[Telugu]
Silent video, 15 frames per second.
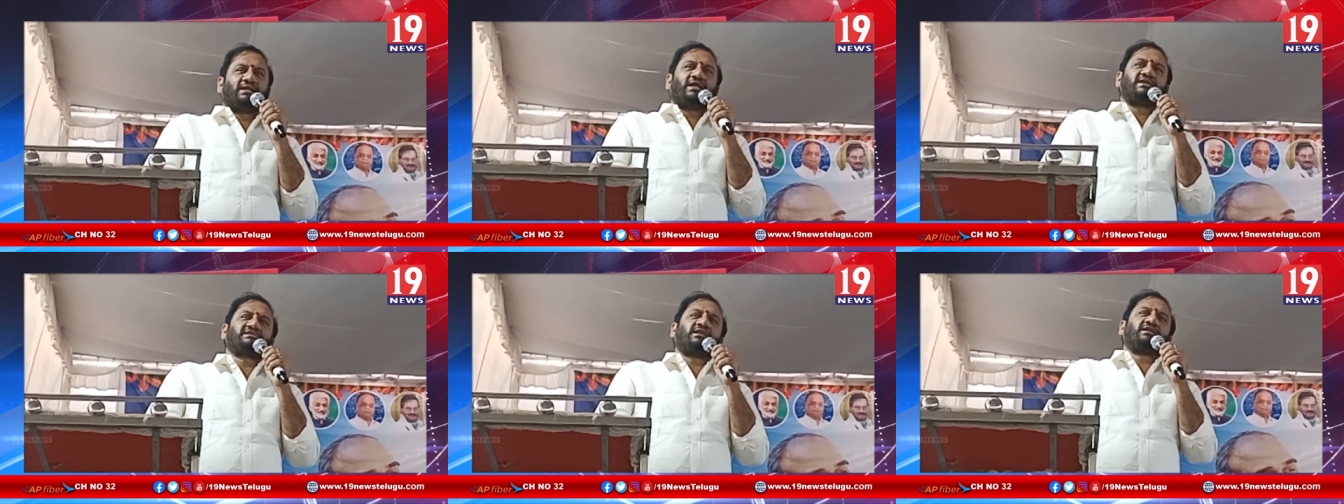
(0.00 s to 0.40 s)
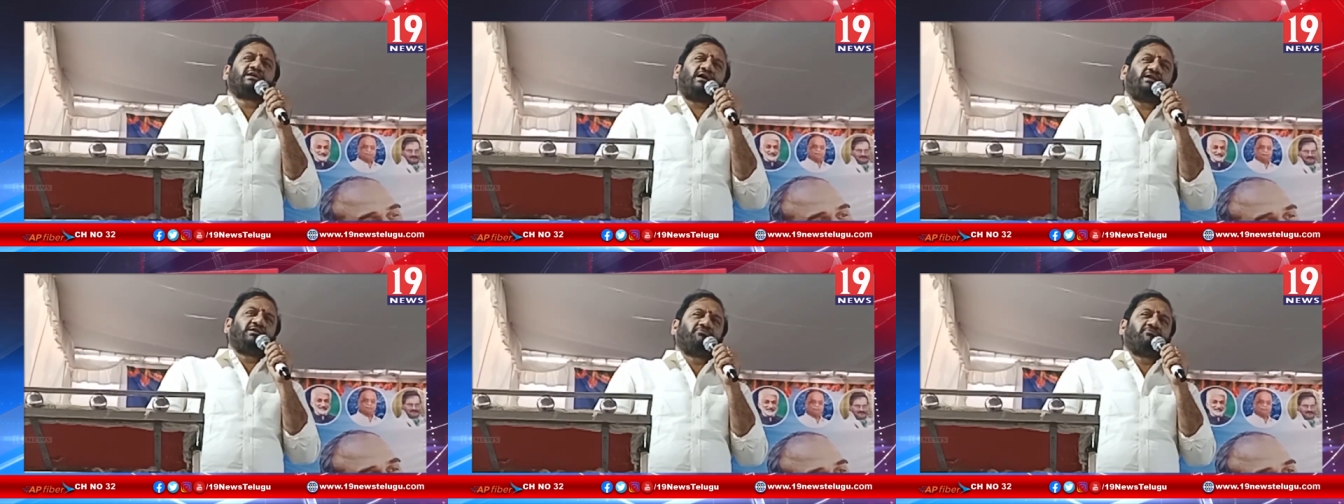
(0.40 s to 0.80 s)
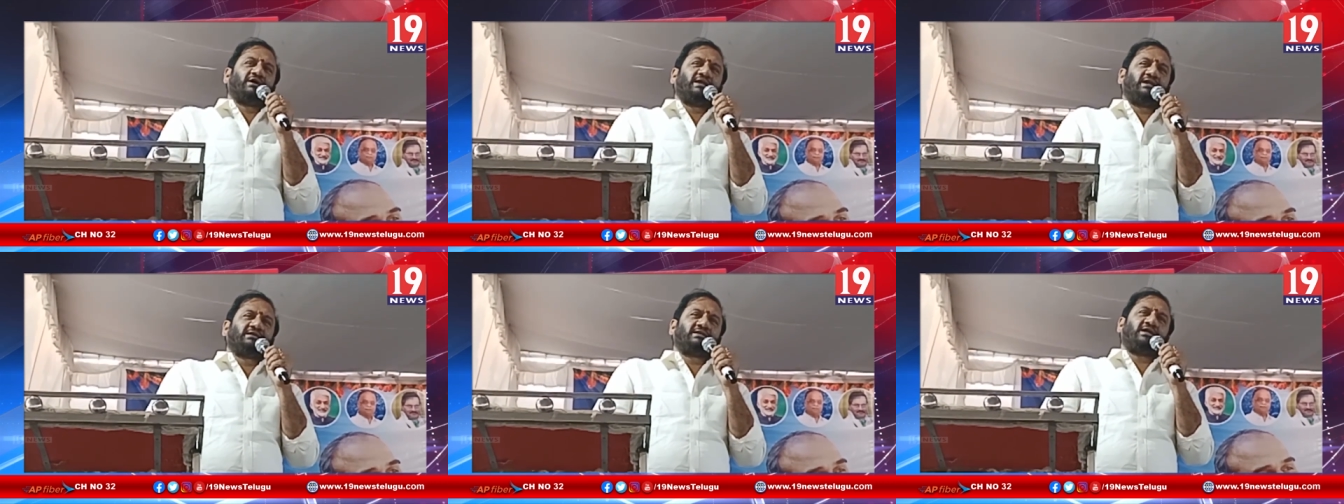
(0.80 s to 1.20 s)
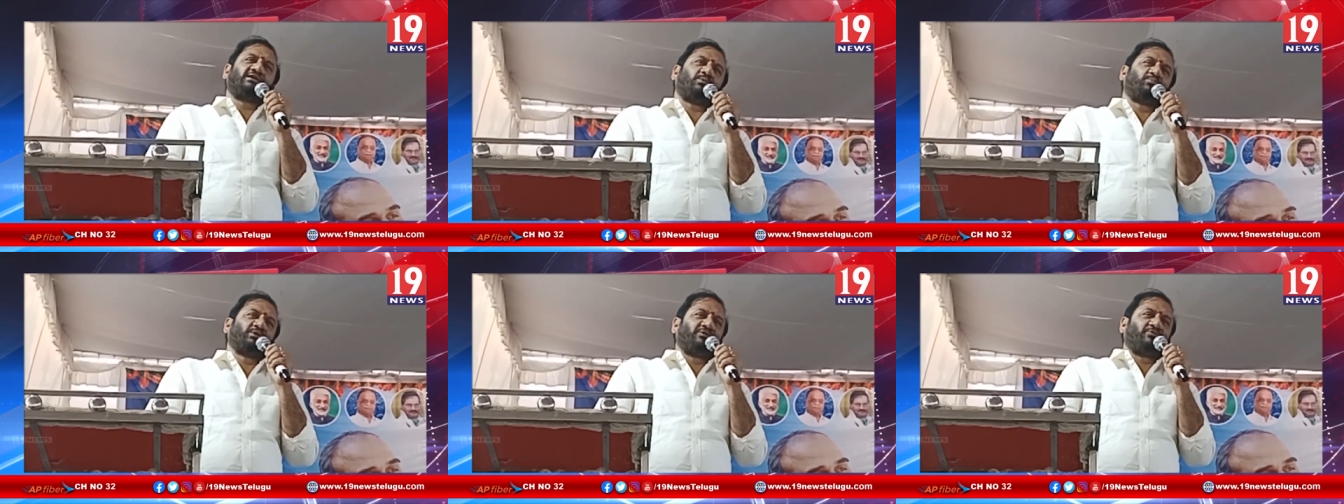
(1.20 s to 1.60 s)
రేషన్ కార్డు ఇవ్వాలంటే
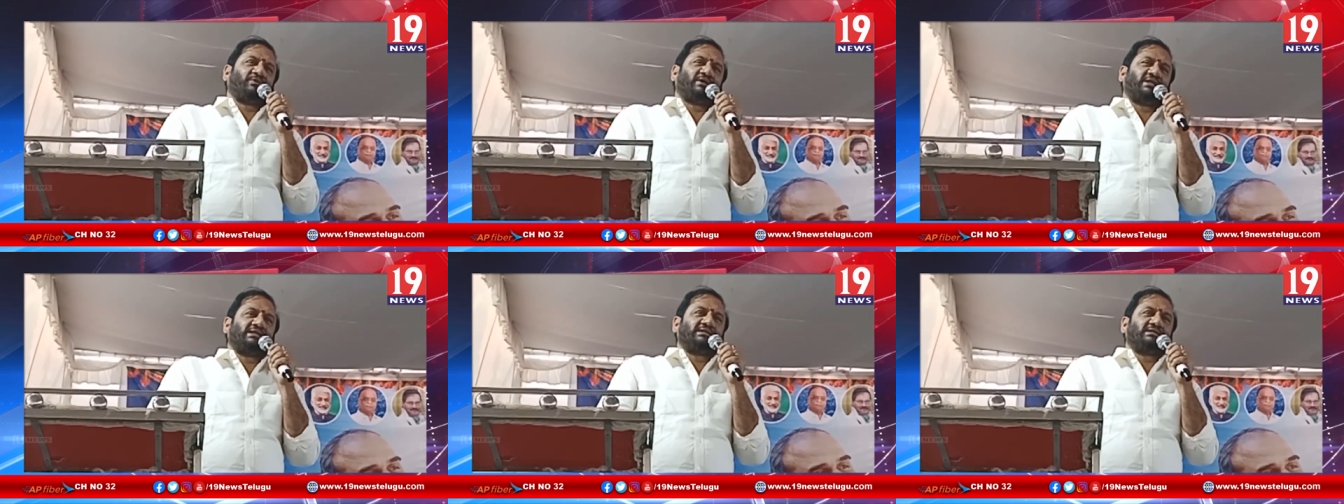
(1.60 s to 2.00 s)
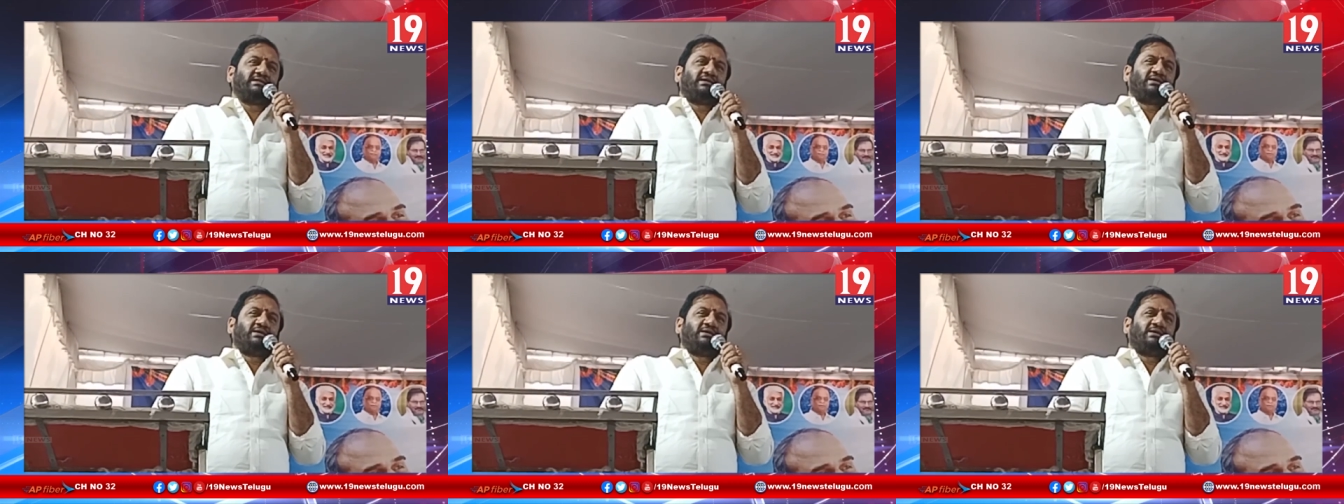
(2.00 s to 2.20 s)
డబ్బులు ఇవ్వాలి